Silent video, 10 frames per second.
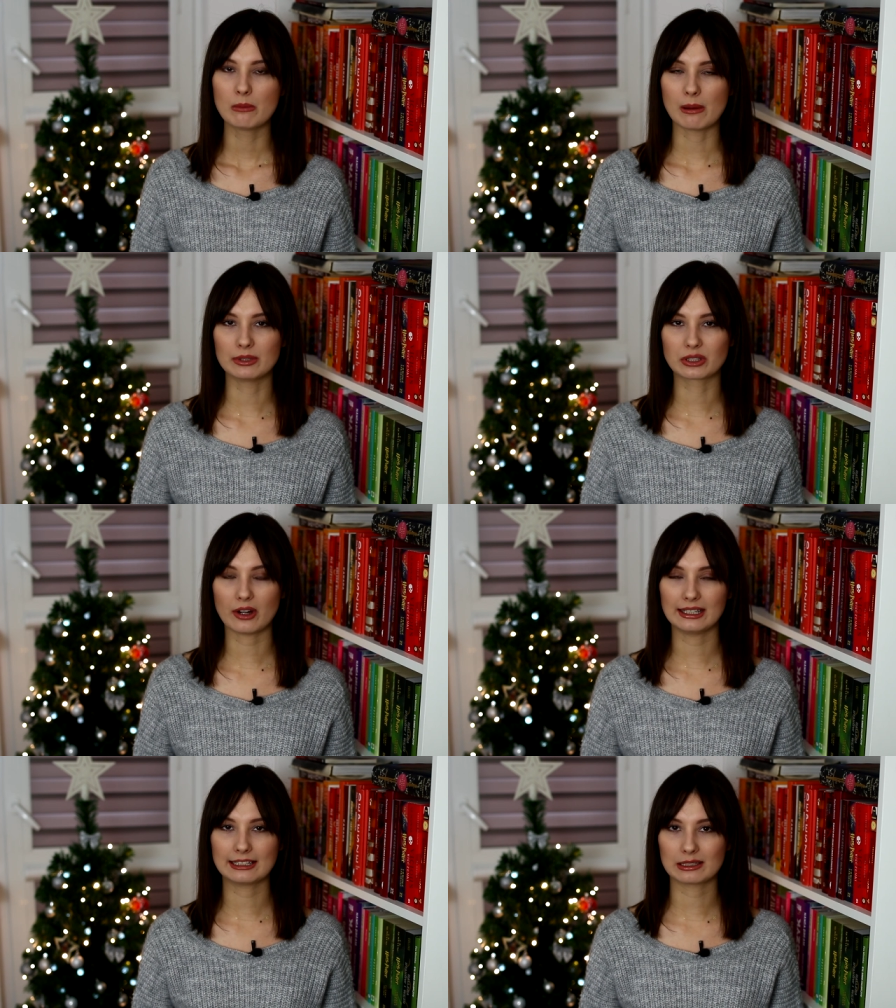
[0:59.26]
Mamy
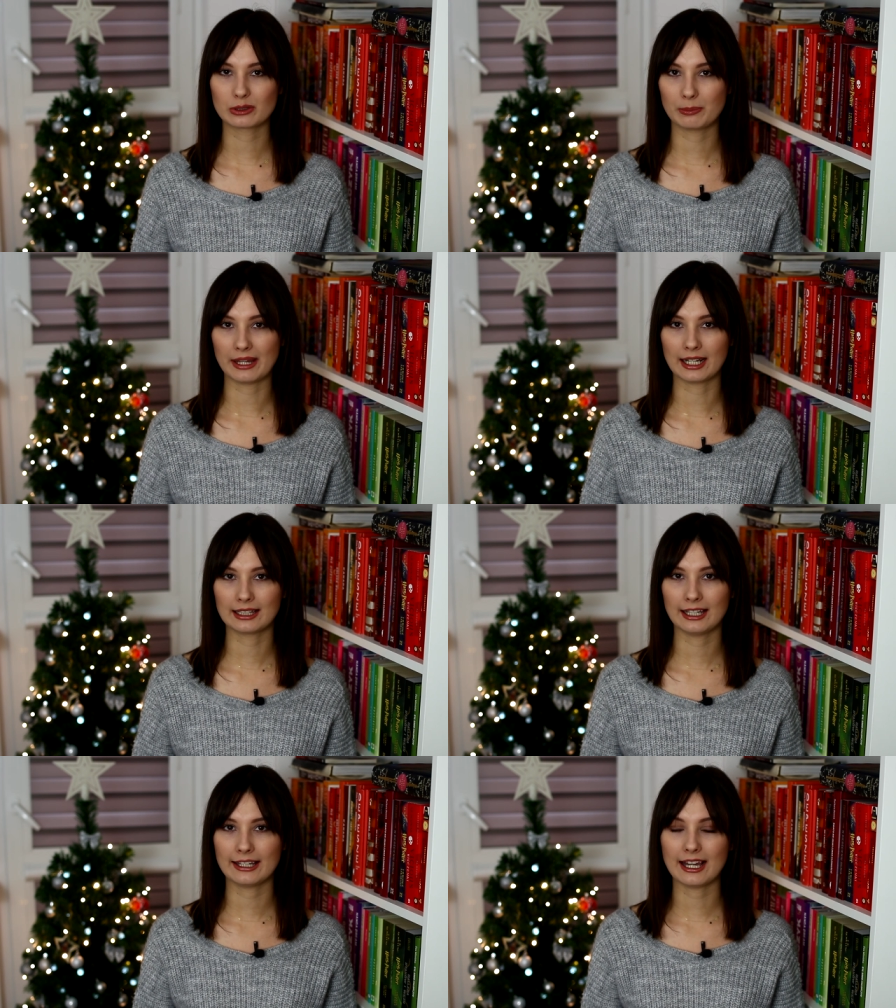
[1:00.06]
trochę literatury
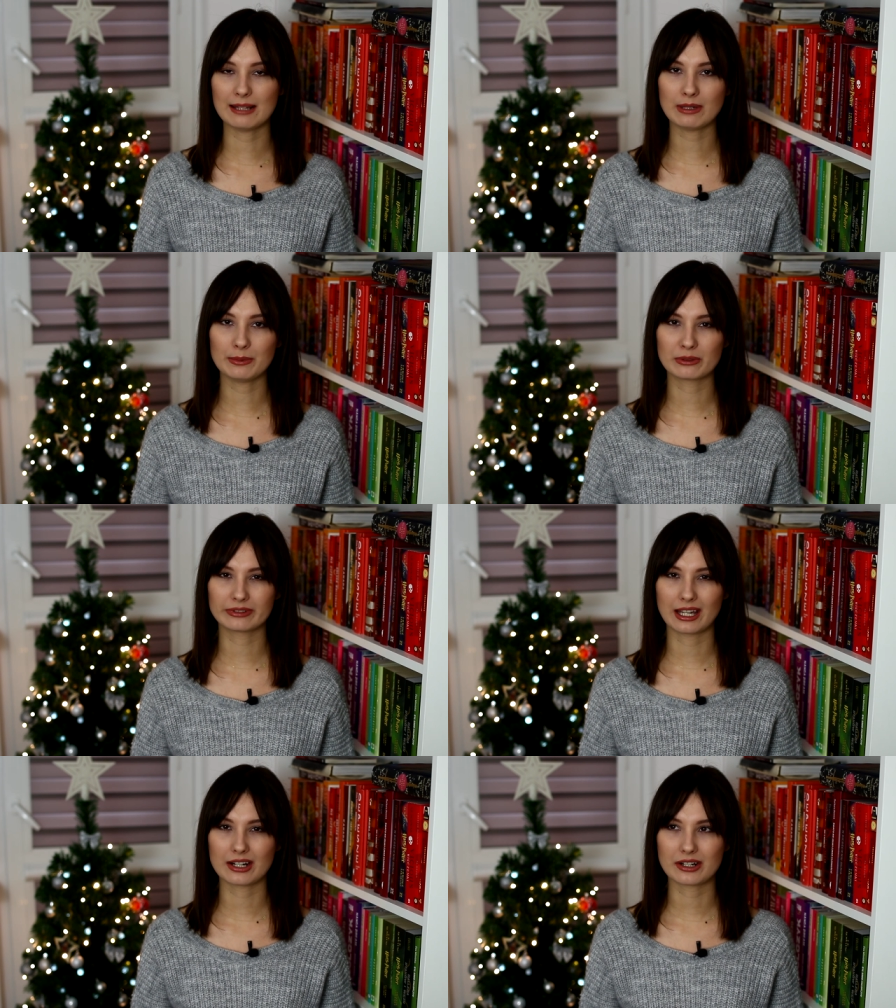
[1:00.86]
pięknej, ale mamy
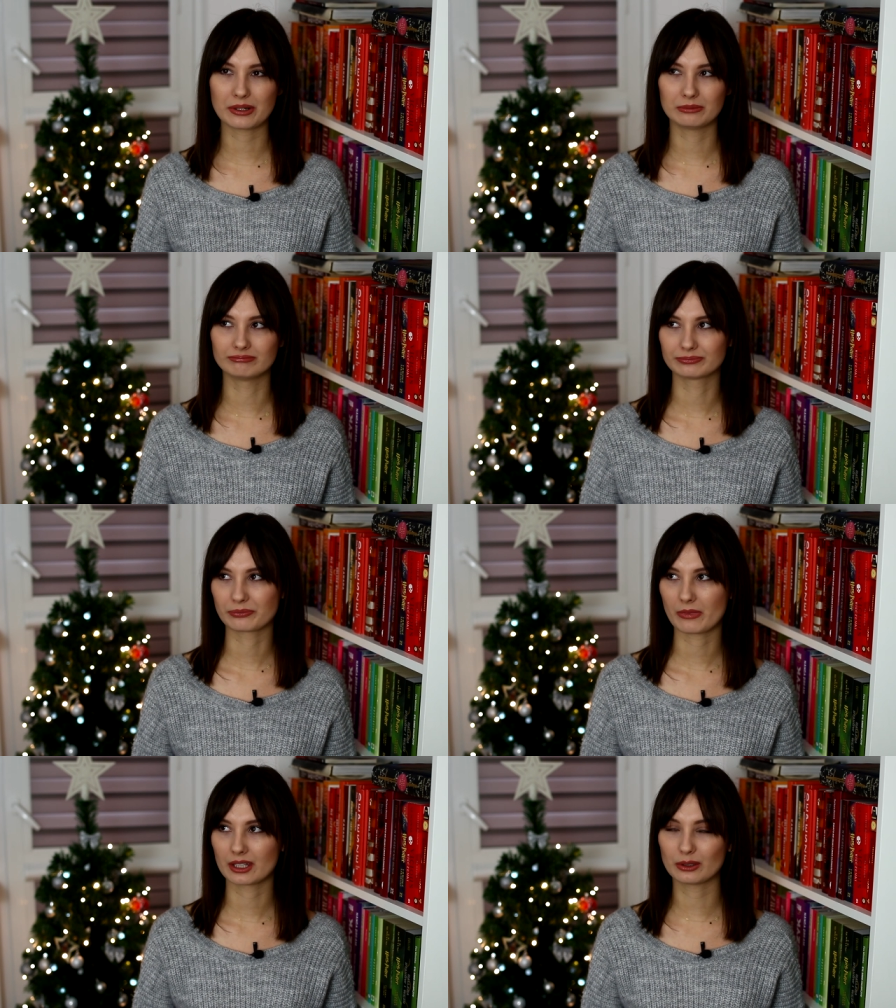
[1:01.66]
również... Mm,
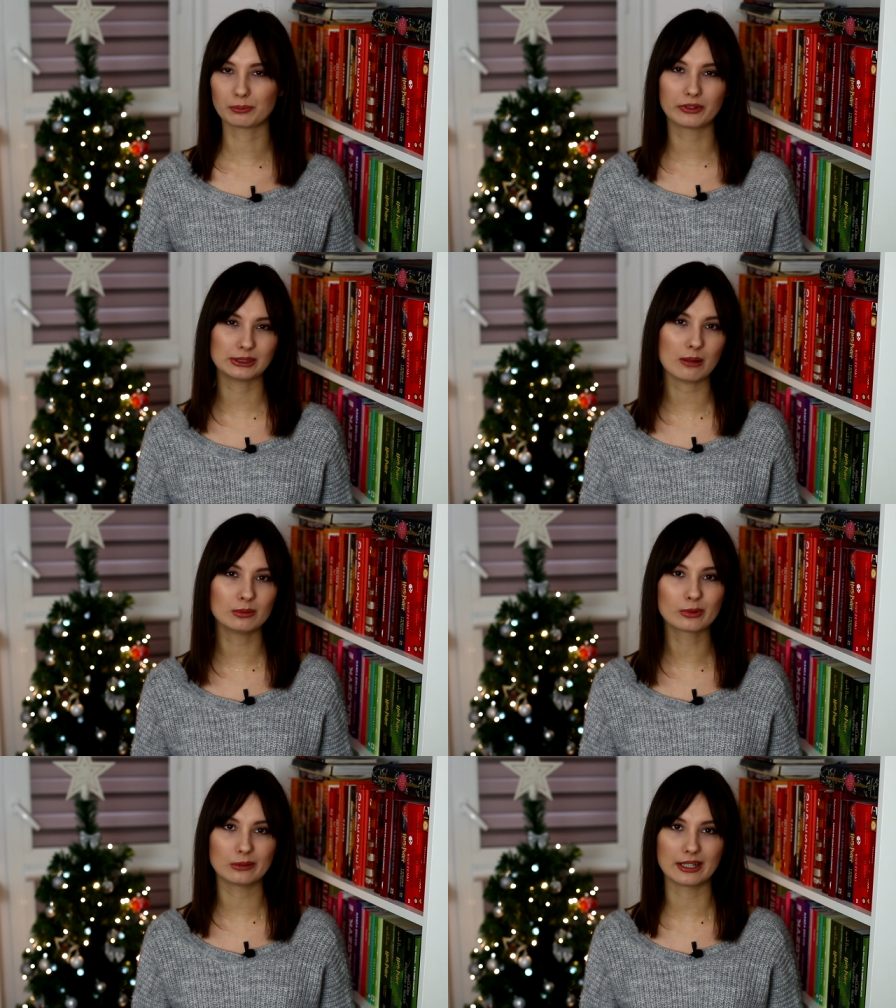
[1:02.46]
no,
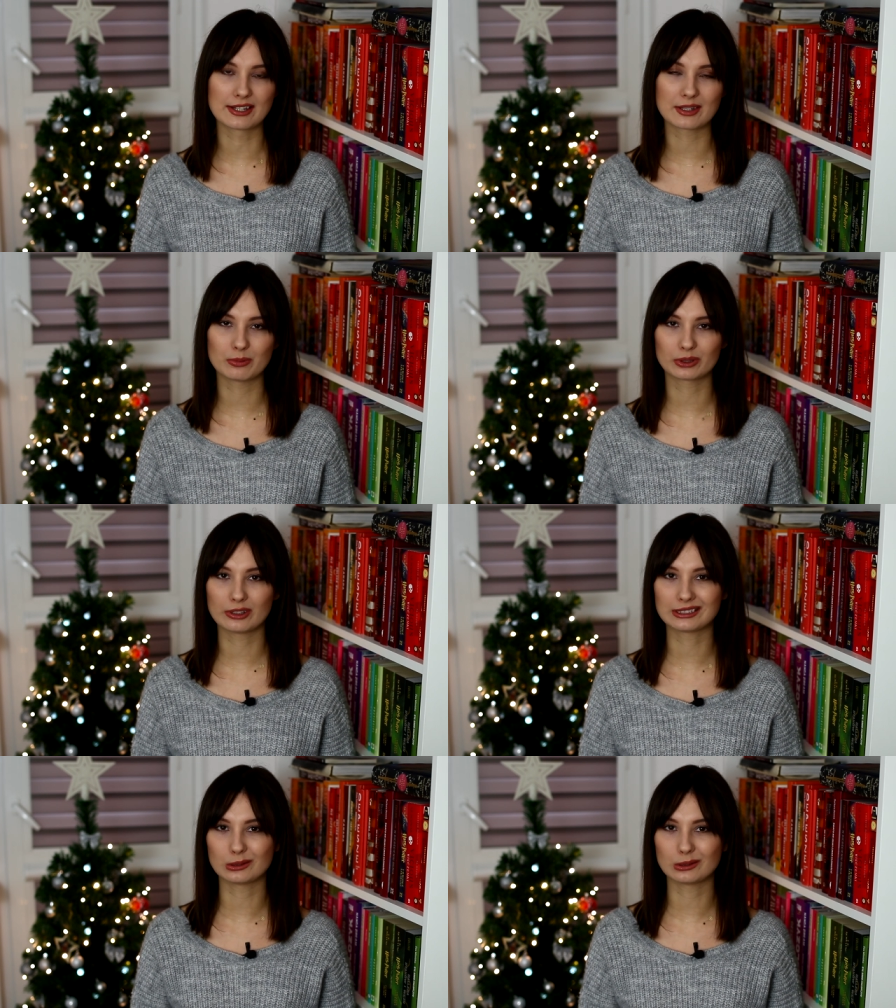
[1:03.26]
powiedziałabym romans, bo to jest